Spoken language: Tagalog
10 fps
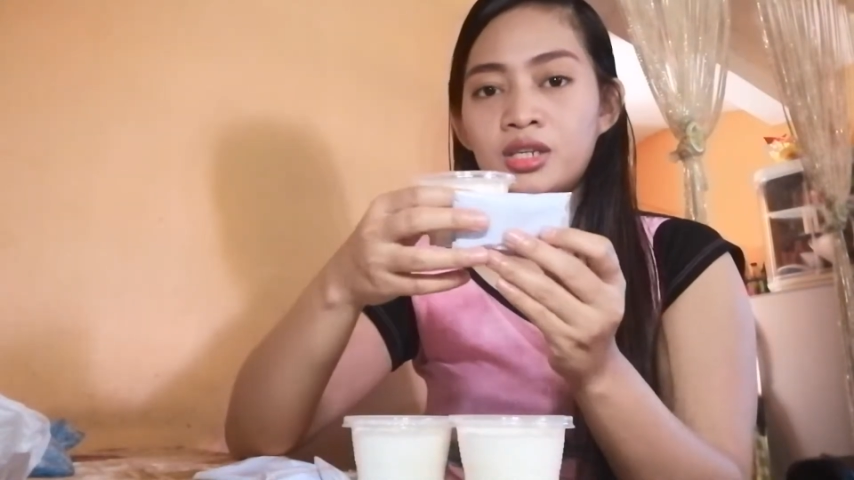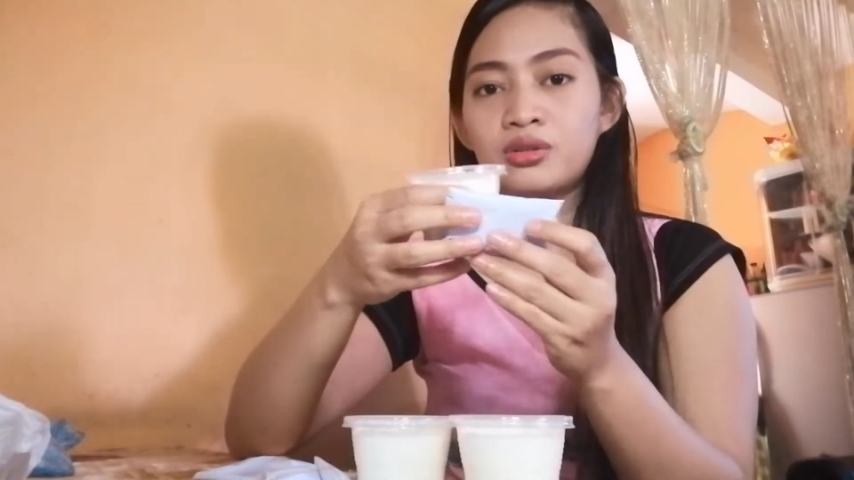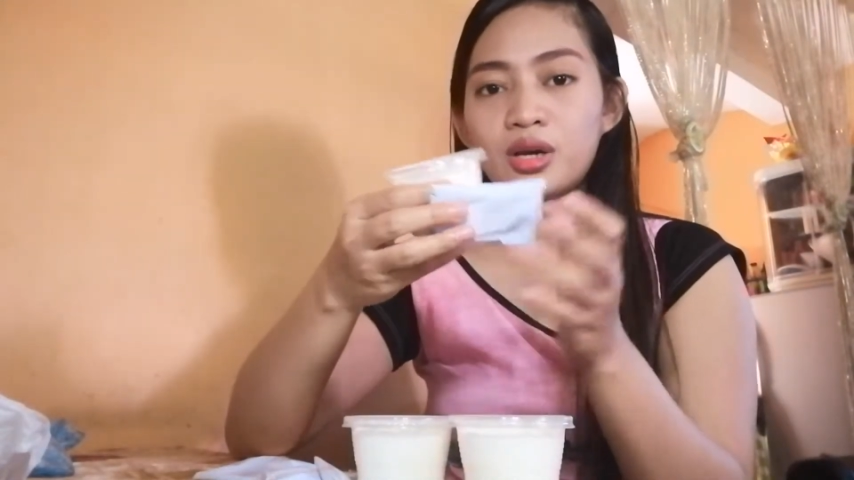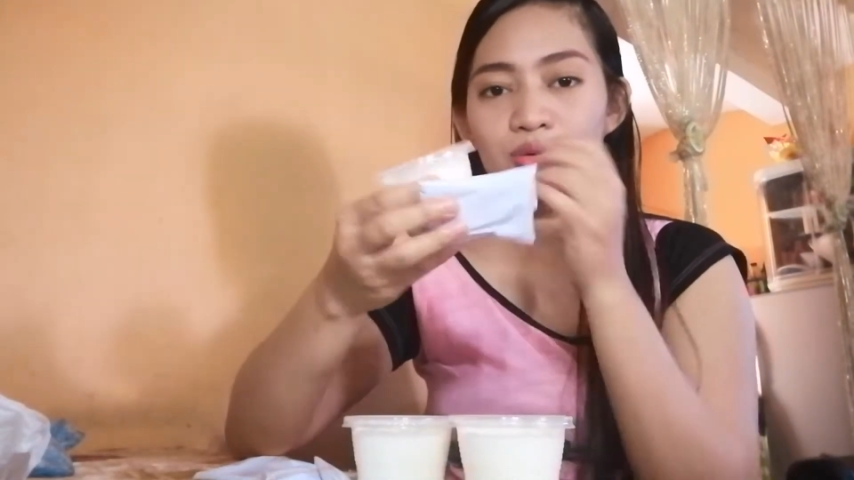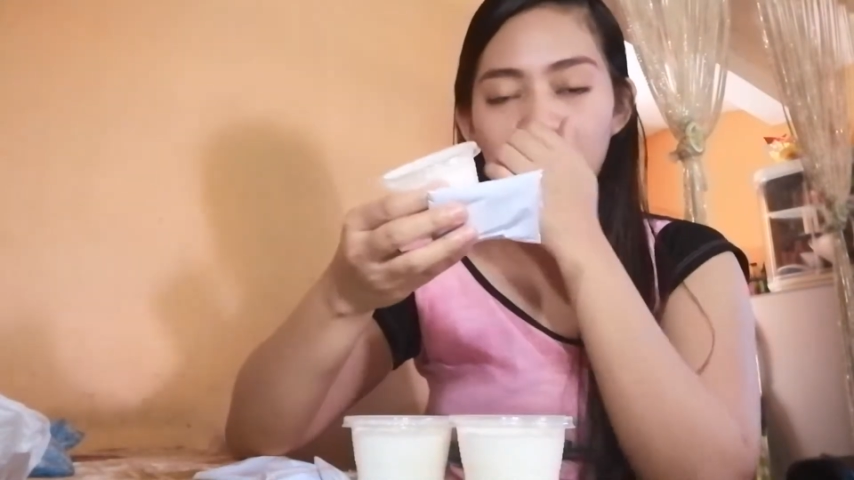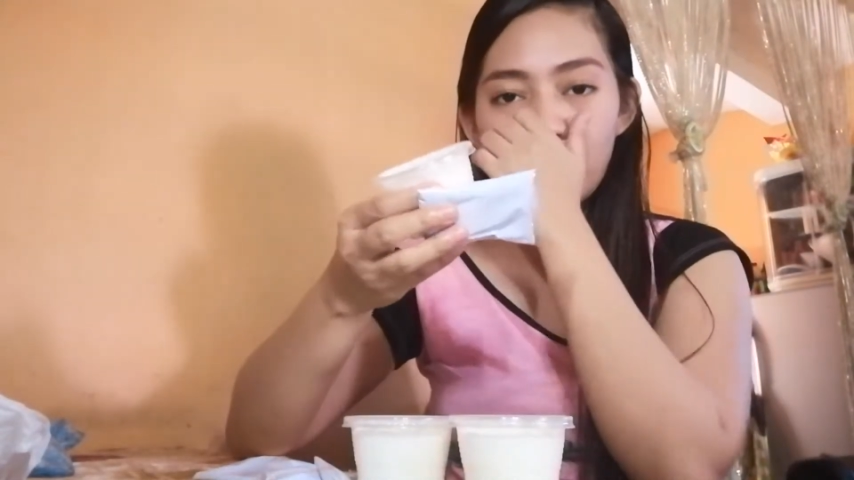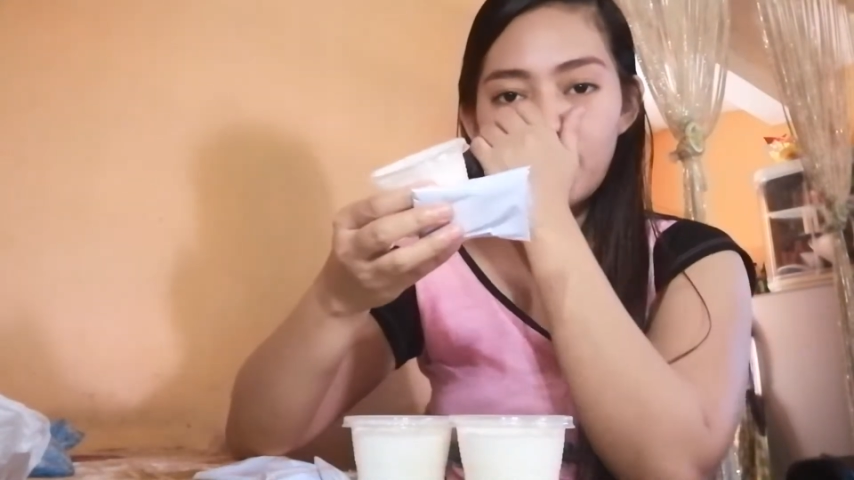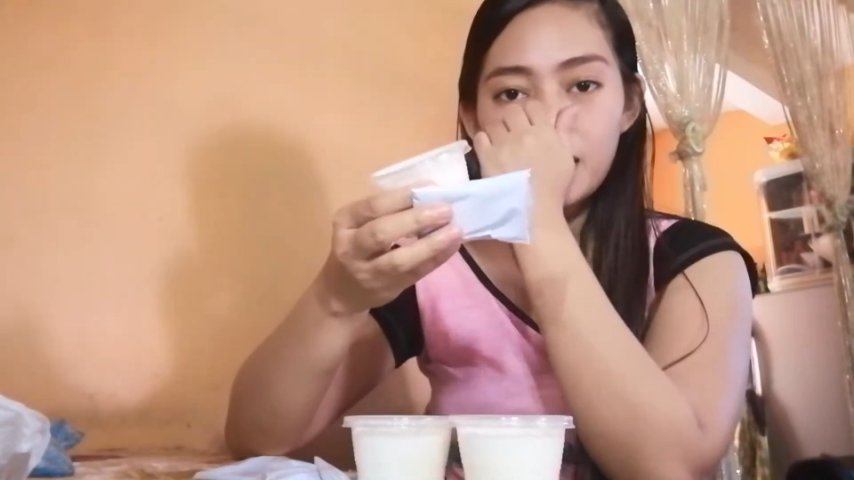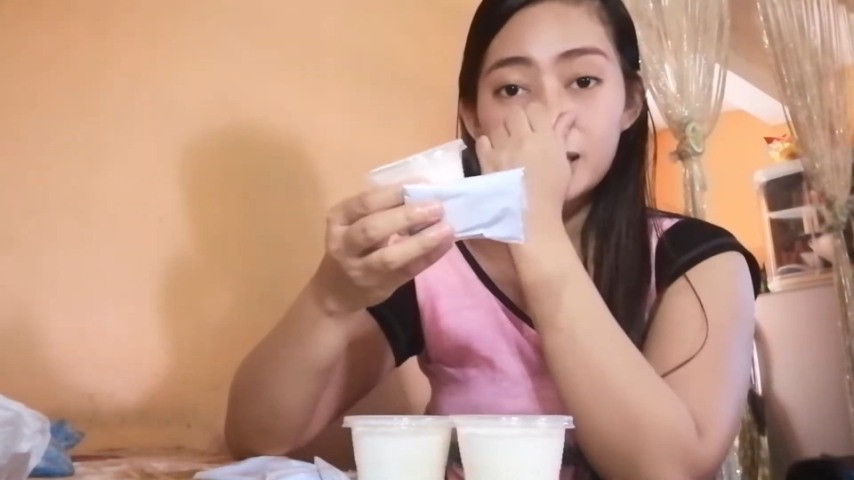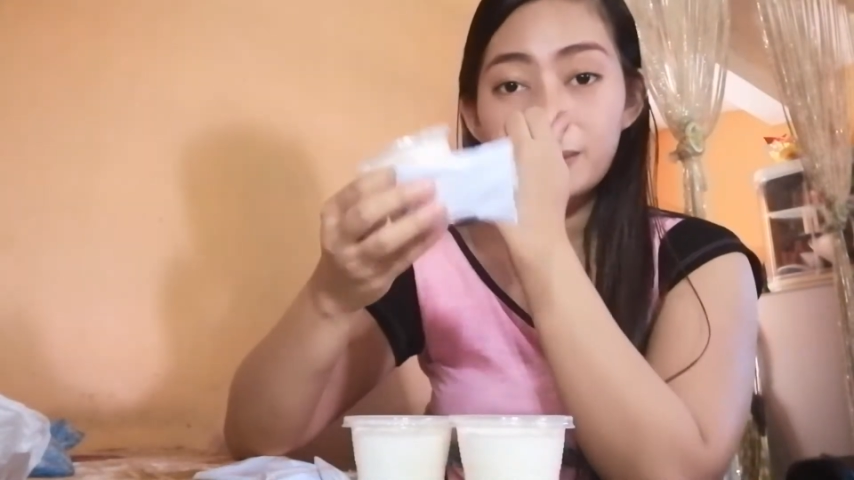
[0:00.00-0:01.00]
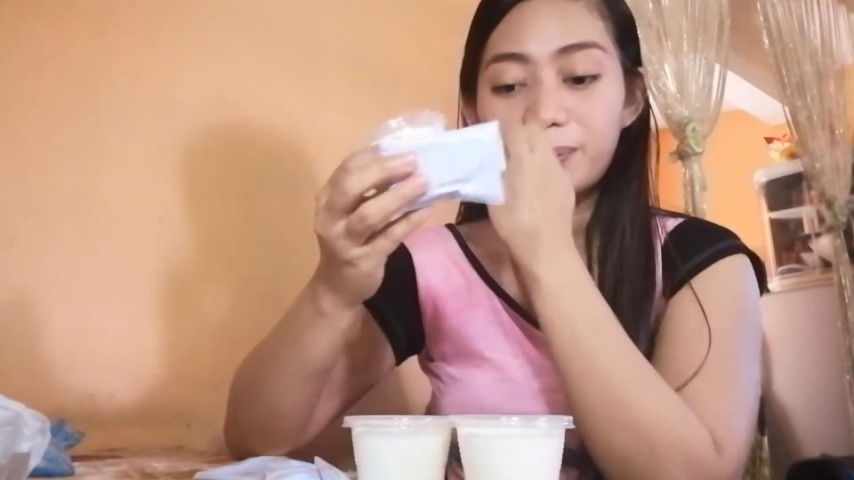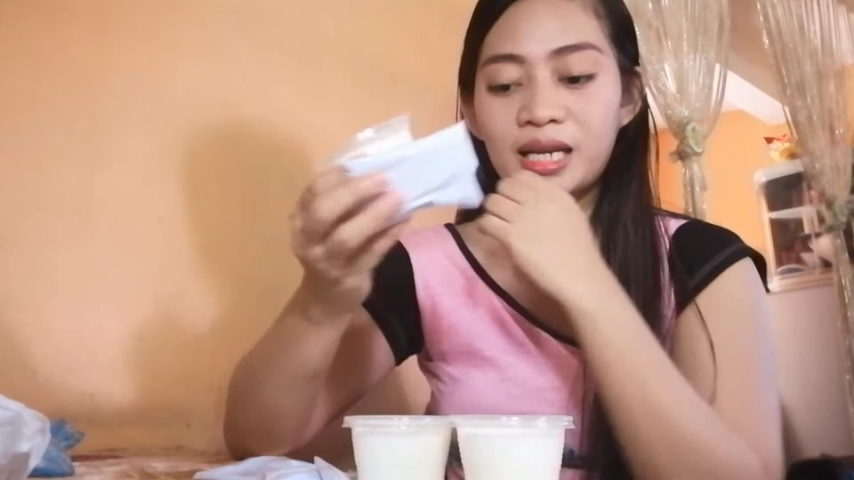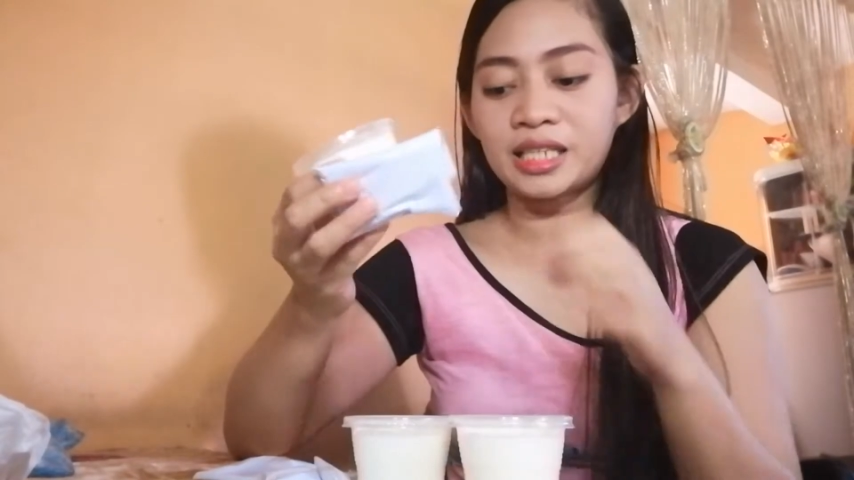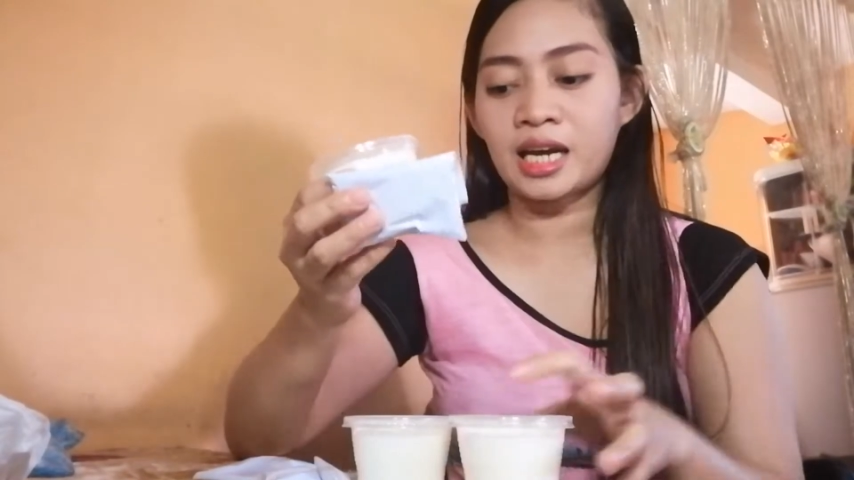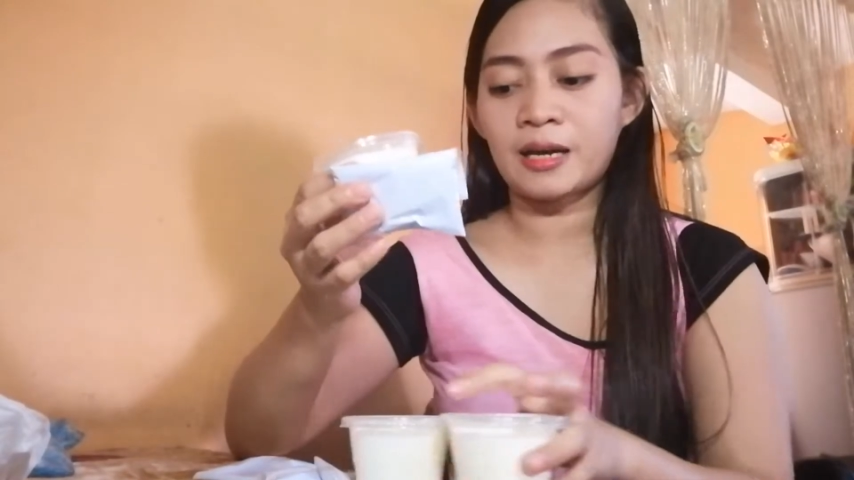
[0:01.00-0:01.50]
Yun daw yung tama tipla
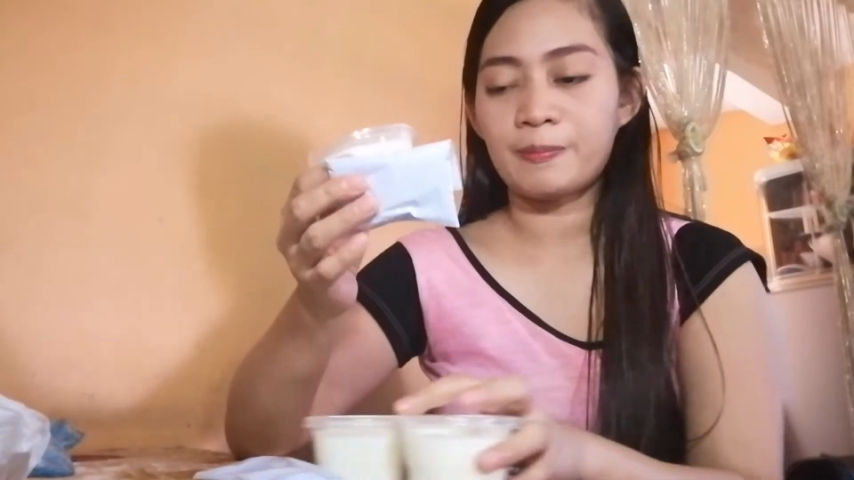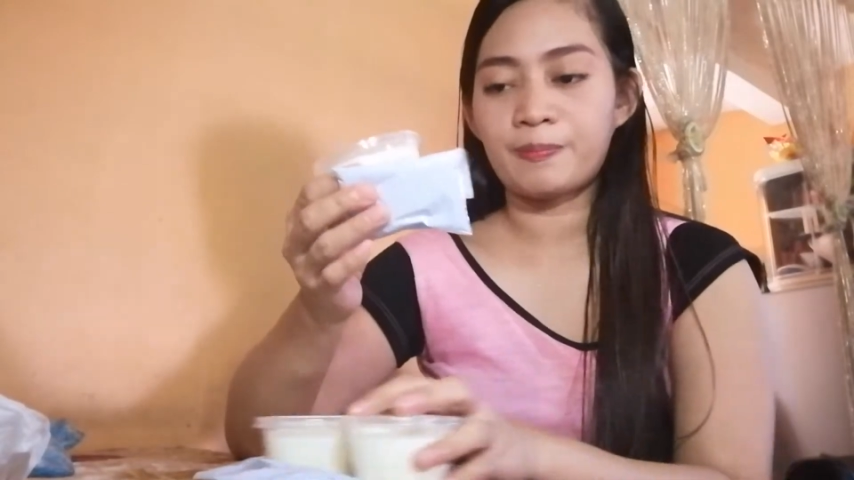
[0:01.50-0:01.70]
niya.